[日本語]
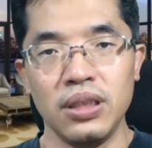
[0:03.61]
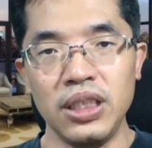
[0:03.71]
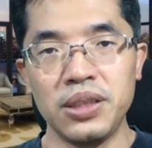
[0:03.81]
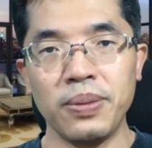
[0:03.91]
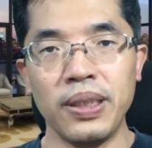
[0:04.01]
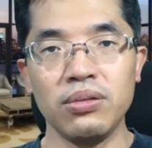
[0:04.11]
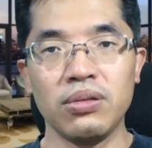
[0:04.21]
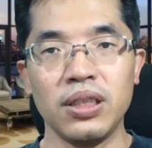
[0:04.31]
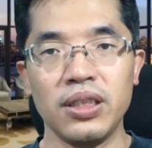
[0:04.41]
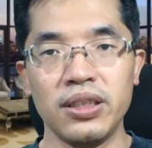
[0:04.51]
インスパイアの
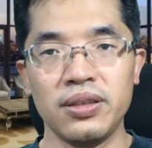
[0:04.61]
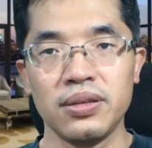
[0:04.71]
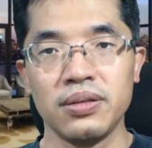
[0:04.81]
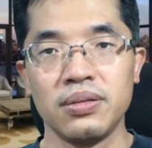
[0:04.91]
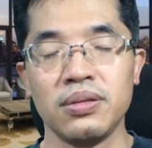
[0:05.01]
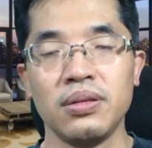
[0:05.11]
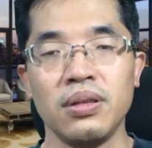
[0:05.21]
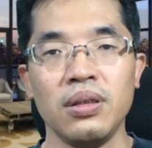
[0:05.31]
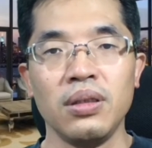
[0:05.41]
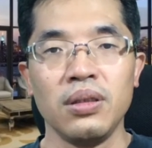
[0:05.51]
ことです。
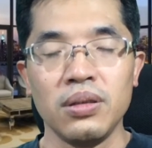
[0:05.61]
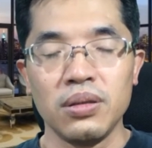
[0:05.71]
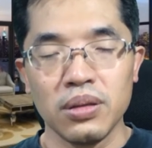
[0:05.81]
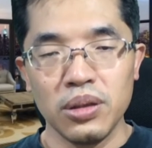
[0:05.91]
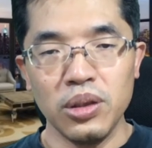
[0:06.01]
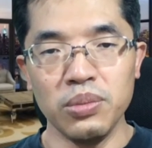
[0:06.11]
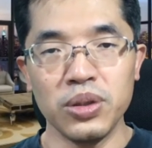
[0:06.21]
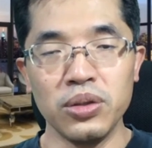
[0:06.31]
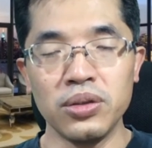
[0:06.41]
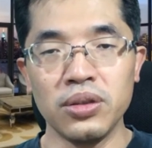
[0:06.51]
今日も
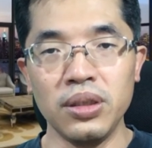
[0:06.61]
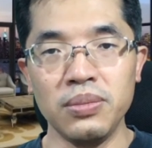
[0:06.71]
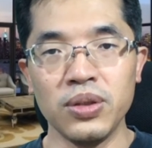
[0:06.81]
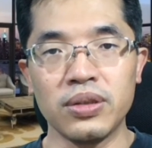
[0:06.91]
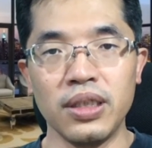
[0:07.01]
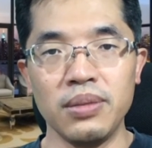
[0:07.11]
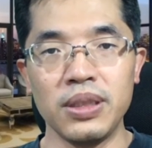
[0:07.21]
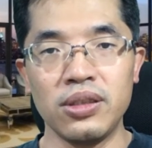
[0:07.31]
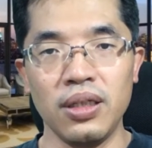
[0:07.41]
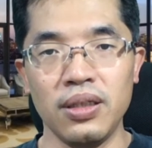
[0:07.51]
Ustream を使いま
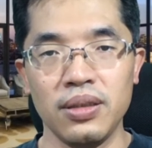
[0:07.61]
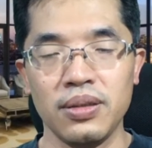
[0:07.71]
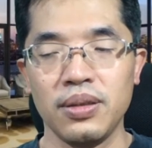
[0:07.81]
して、